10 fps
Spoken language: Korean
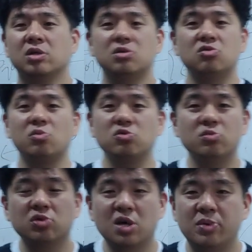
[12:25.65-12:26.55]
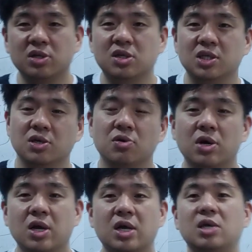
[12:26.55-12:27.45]
듣도 보도 못한 말들 아니에요.
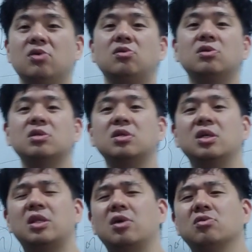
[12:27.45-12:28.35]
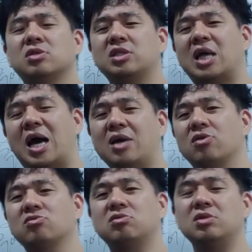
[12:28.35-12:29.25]
그러니까 이런 것들에 대한 것이 다
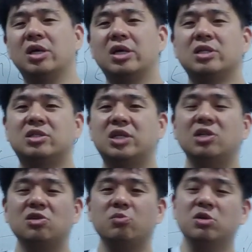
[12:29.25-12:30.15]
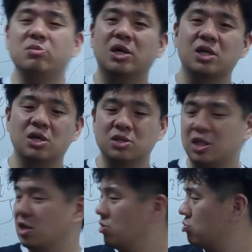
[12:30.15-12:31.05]
결국은 쓰잘데없는 게 말이라는
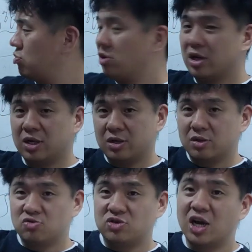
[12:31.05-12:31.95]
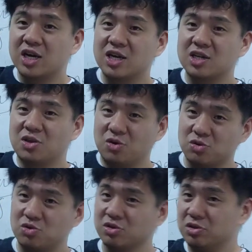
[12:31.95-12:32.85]
생각으로 주장을 하게 돼요.
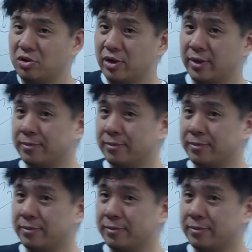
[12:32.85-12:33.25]
이쪽은요.